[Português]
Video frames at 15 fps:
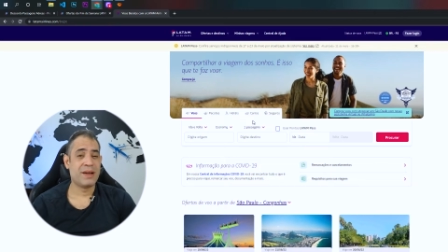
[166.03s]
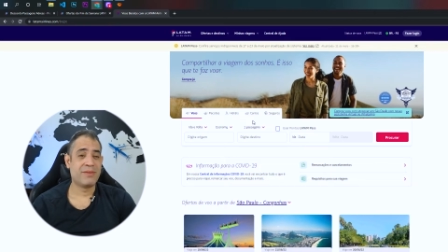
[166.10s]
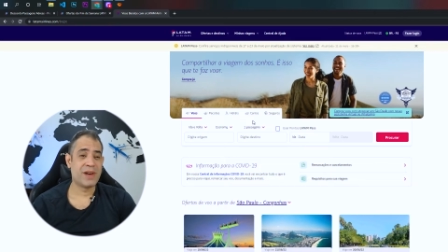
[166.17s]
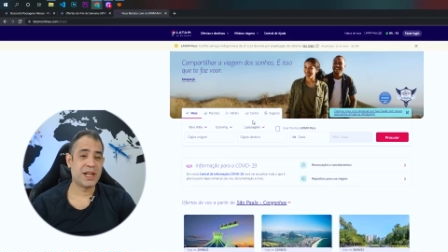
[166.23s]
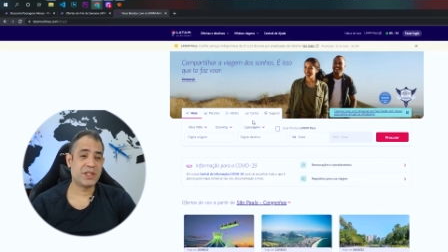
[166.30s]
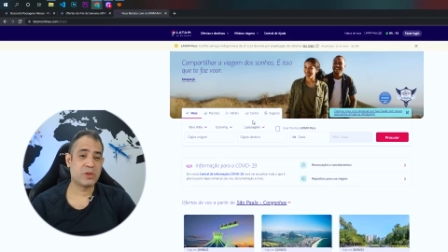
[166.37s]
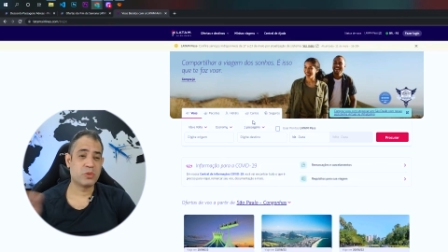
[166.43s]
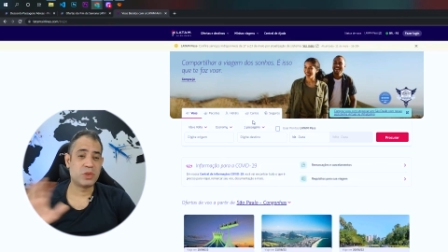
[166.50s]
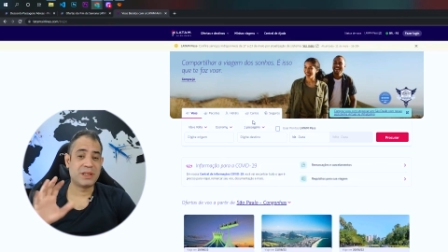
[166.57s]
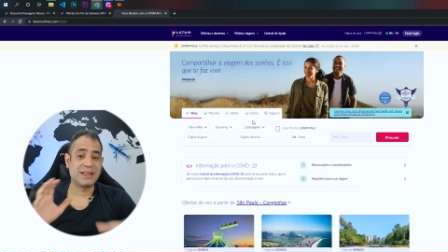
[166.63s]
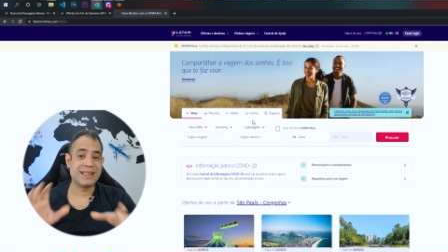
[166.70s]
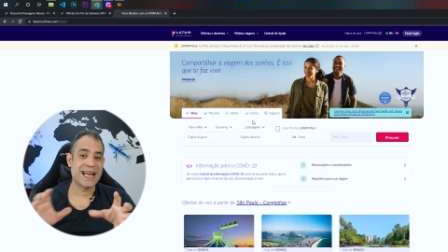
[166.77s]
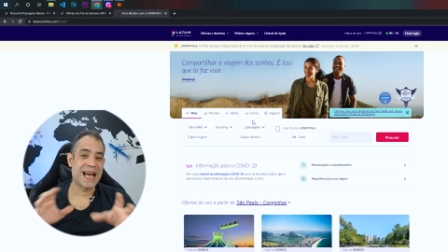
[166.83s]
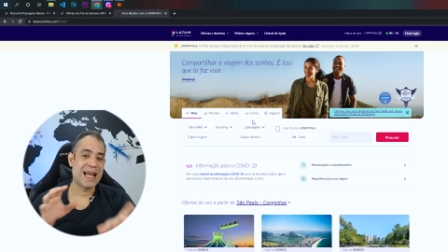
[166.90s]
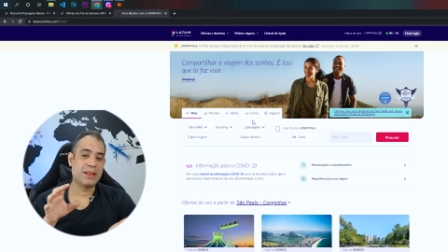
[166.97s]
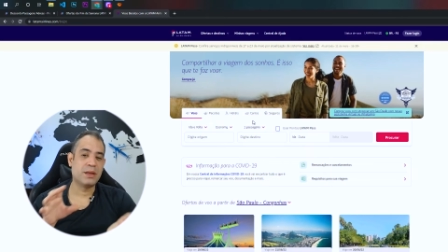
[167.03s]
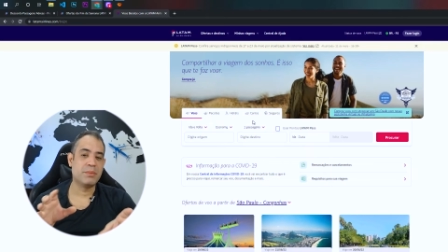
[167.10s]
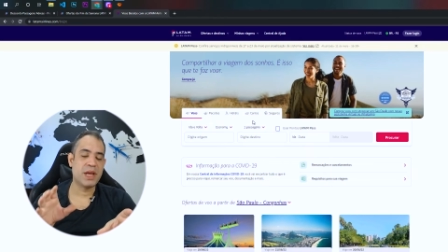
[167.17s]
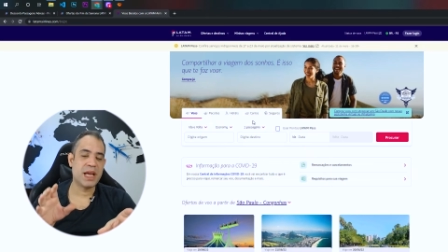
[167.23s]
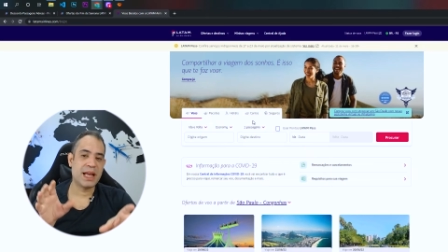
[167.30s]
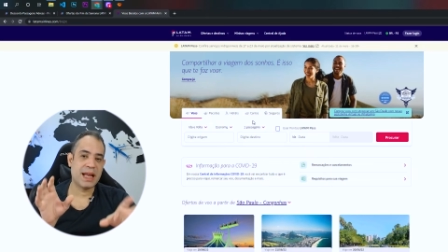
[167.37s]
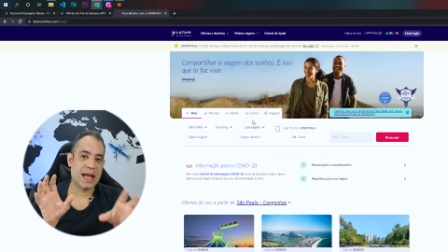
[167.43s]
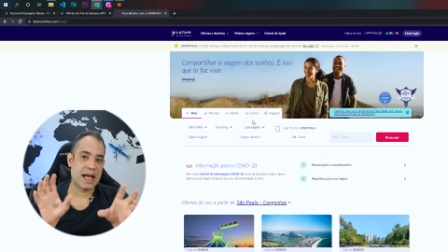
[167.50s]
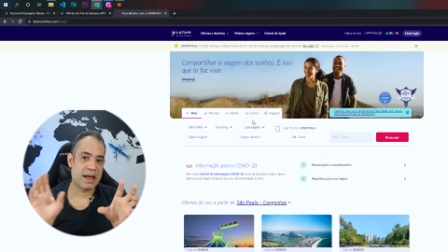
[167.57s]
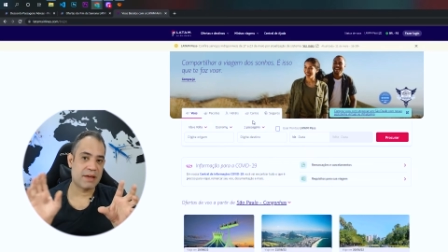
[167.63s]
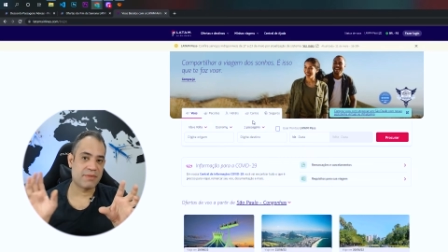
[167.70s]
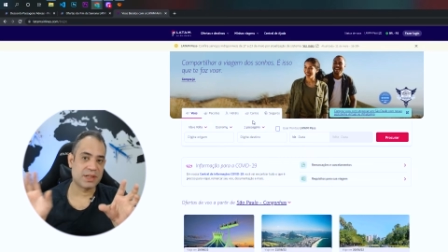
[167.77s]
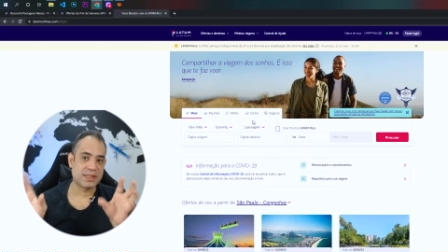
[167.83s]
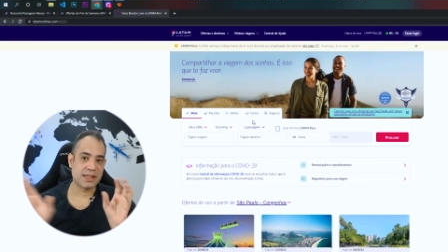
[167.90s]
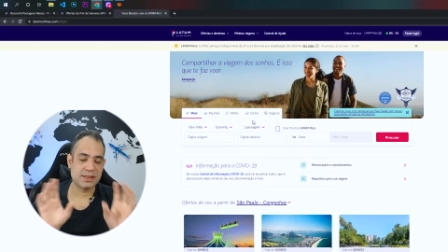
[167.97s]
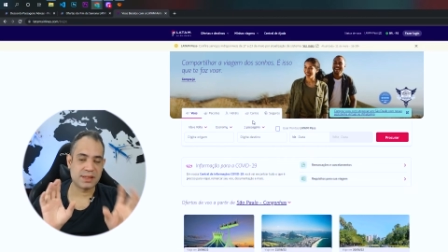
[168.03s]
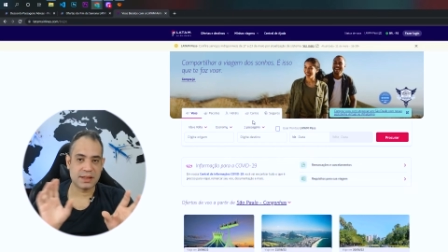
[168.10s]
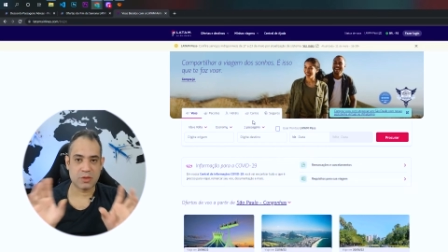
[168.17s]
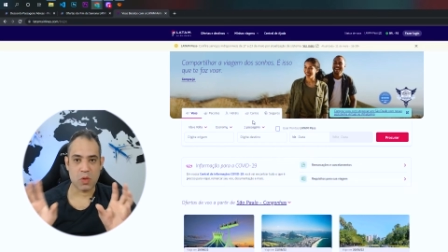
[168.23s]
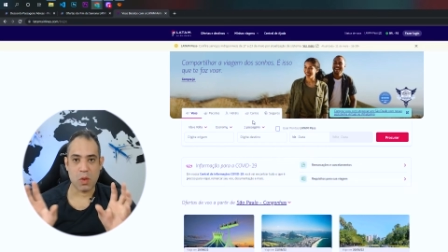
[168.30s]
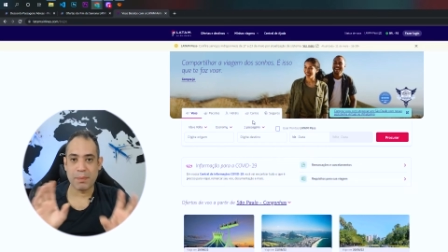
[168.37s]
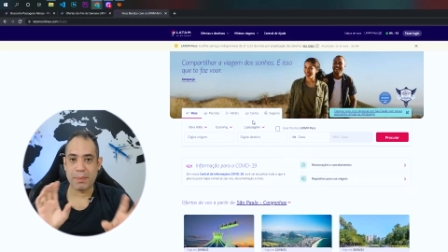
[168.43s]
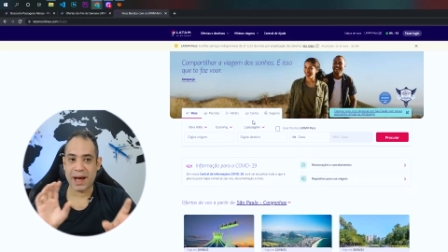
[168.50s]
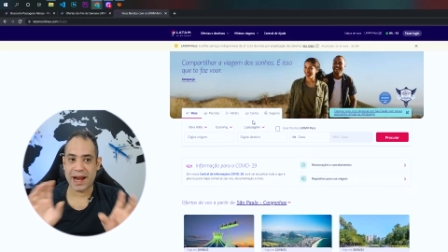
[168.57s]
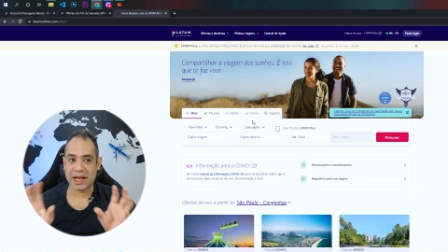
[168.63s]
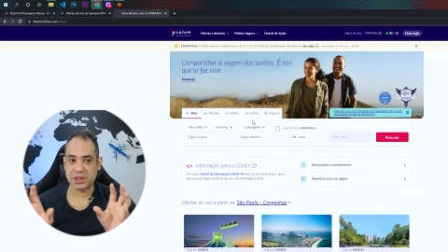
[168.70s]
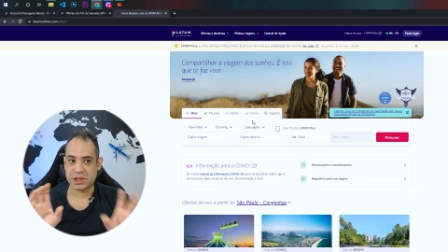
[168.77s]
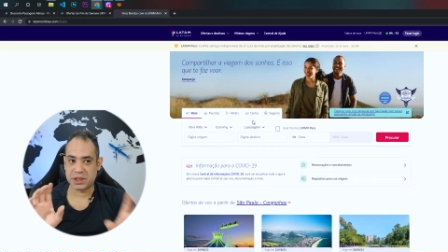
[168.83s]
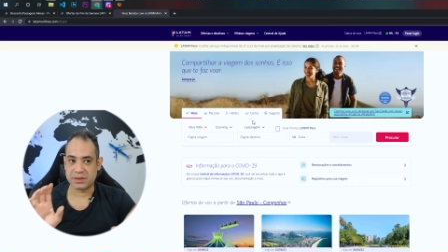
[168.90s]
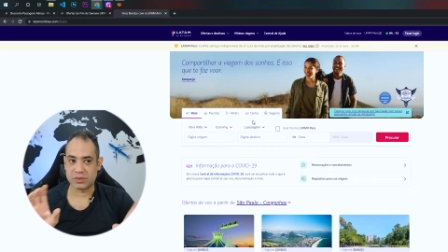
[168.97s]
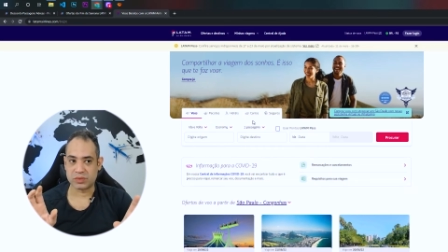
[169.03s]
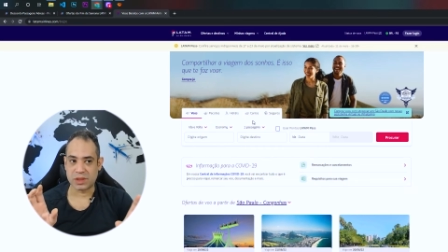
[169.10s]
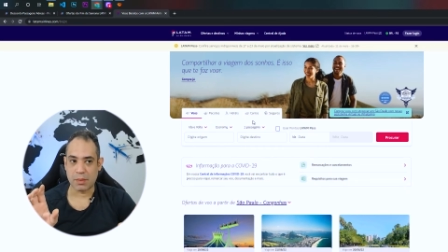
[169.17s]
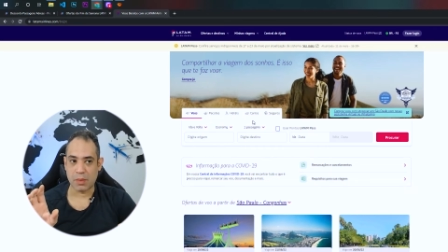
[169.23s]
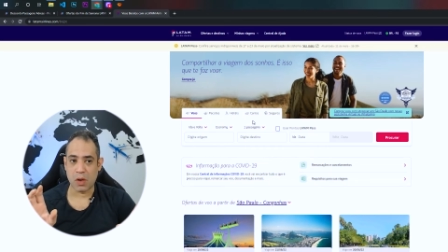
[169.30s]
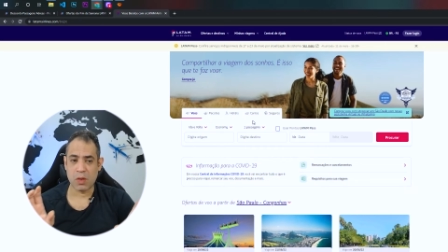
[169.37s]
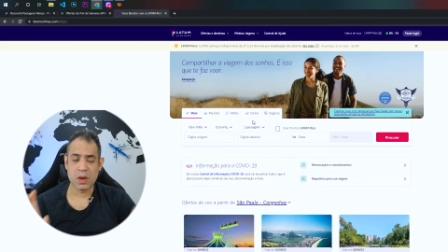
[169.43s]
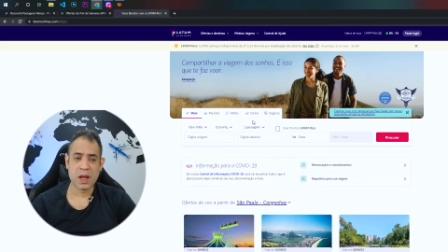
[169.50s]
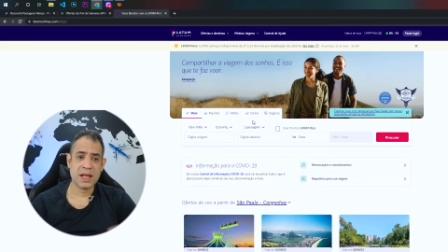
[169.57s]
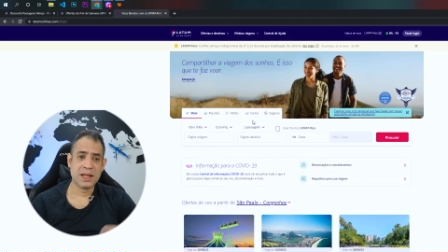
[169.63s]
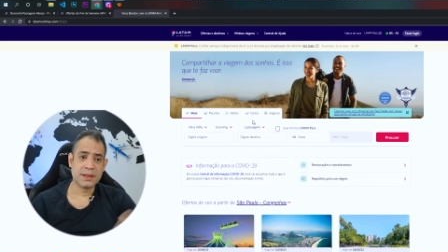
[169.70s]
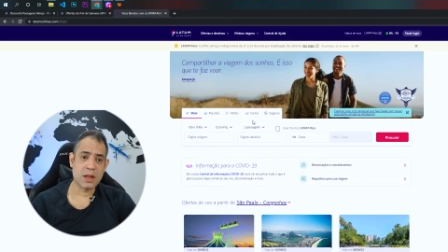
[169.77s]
vai te auxiliar também a fazer esse comparativo, tá bom?